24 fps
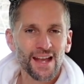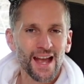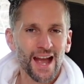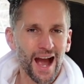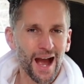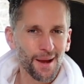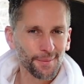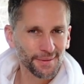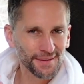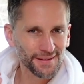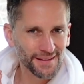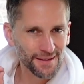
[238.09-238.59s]

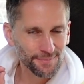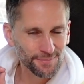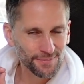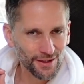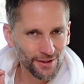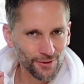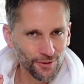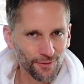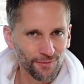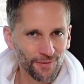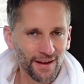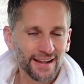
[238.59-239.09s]
aber es gibt ja
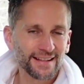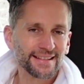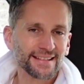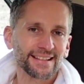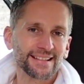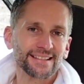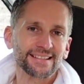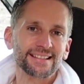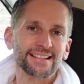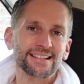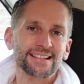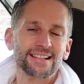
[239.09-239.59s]
noch
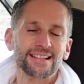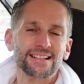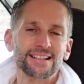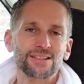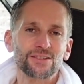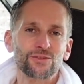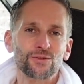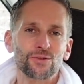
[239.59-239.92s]
weitere Dinge, die